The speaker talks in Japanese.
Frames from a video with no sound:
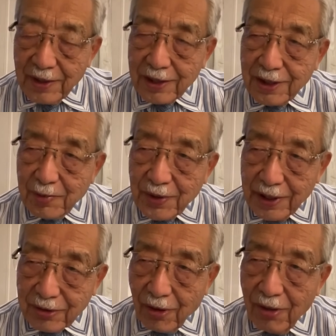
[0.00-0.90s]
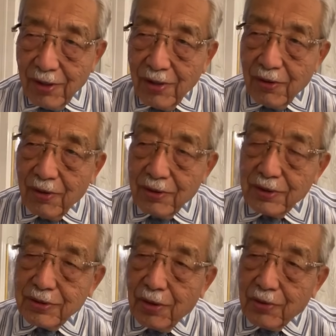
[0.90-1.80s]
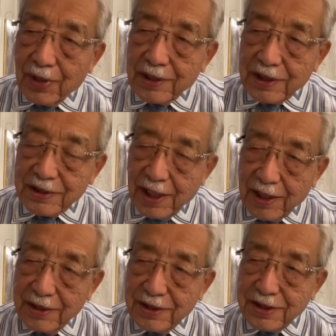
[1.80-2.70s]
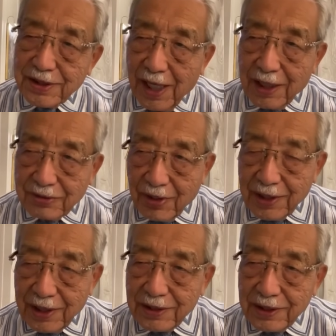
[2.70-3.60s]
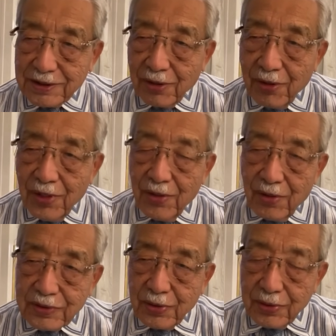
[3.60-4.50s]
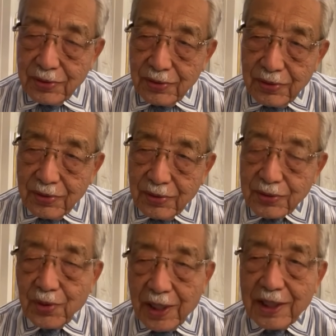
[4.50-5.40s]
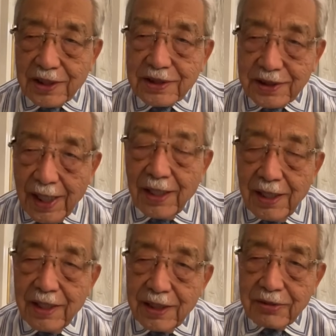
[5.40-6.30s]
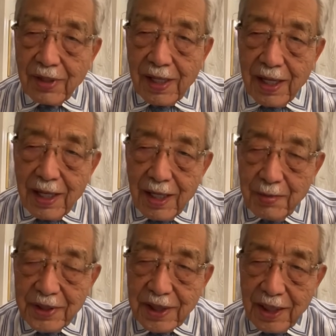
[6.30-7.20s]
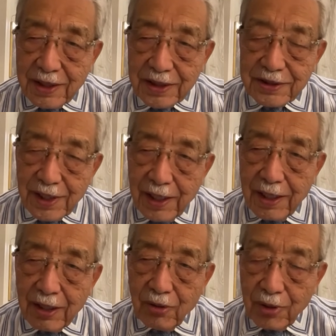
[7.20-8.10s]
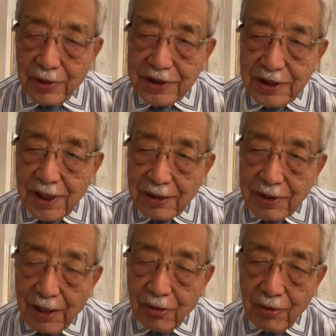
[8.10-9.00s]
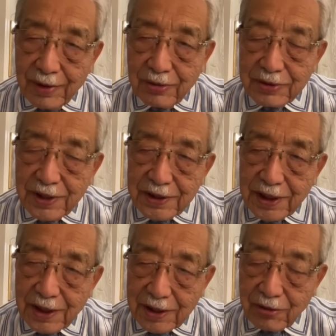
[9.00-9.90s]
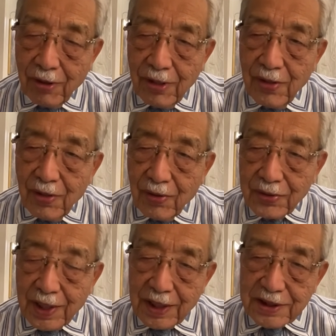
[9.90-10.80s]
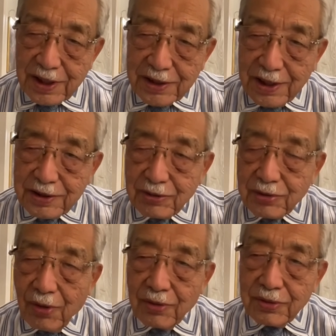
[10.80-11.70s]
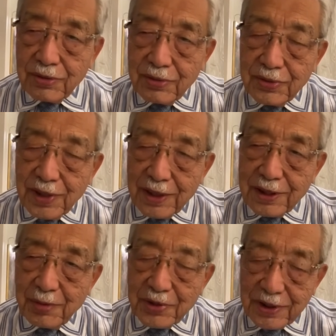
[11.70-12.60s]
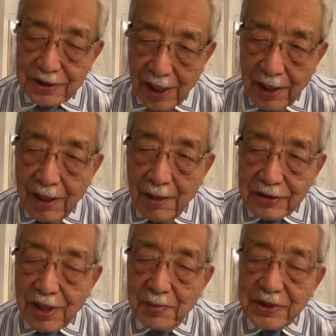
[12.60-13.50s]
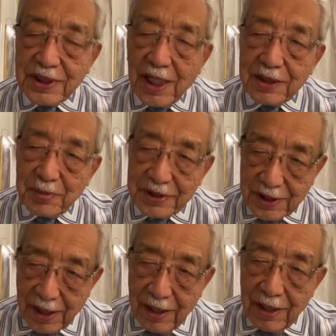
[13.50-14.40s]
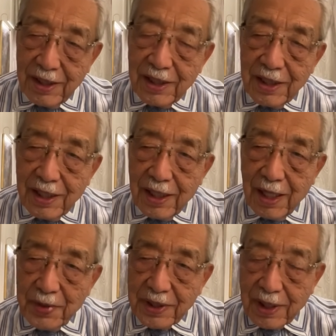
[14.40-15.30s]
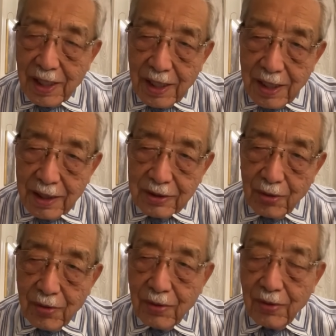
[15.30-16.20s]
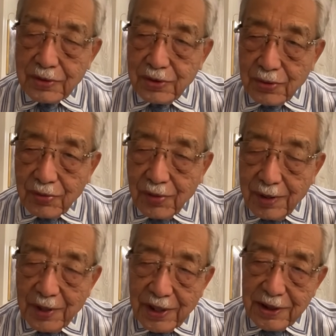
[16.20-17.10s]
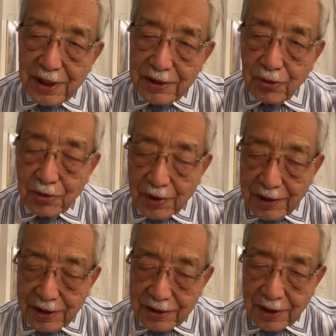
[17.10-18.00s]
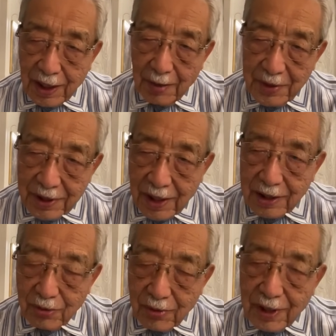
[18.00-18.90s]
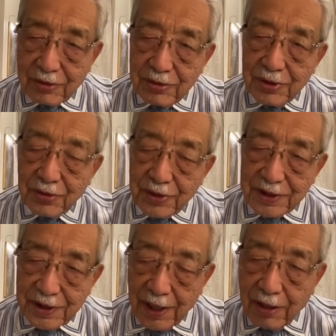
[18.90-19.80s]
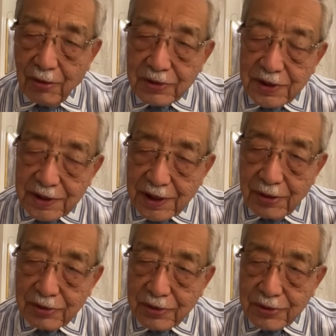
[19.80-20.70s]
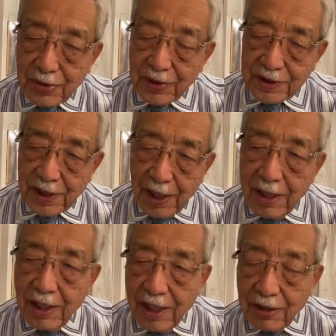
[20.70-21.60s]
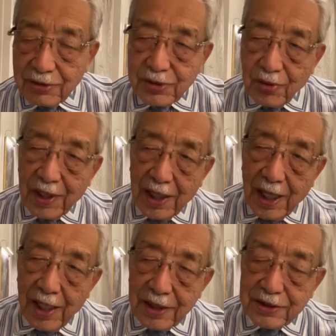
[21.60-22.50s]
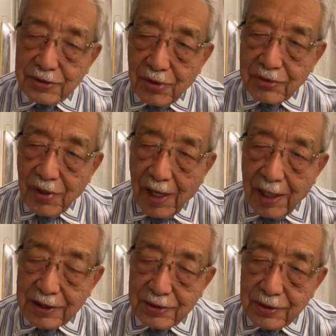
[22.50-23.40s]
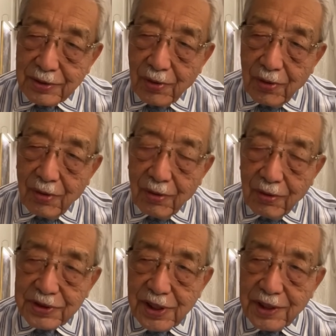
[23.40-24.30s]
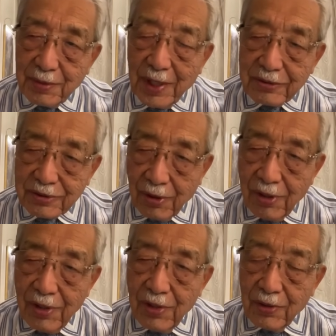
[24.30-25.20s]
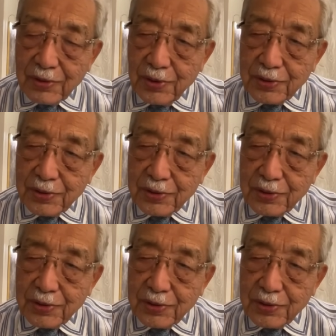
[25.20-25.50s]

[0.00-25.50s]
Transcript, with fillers: 何でもないと。いうようなですね、現実があるわけなんですよ。そういうことからですね、いくらアメリカがですね、これは侵略だ、これは独裁者だと、だから制裁するというふうにやってもですね、抜け道がありまして、えアメリカと中国は今冷戦状態ですから、アメリカがどっかの国をですね、こう制裁をするとですね、後ろから中国がスーッとこう支援に回ると。そ